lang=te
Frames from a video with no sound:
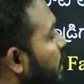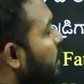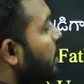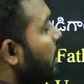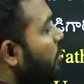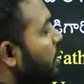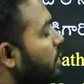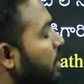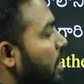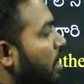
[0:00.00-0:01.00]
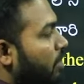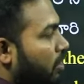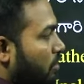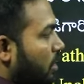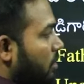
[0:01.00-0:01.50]
వ్యక్తి రమేష్కి
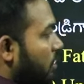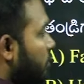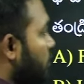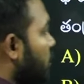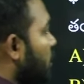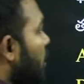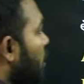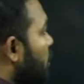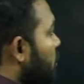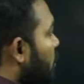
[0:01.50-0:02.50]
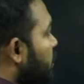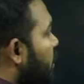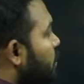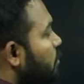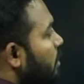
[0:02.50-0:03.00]
ఏమగును అంటున్నాడు సో
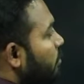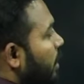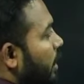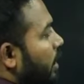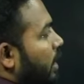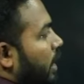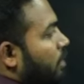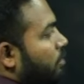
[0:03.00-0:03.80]
ఒకసారి చూద్దాం మరి ఎవరు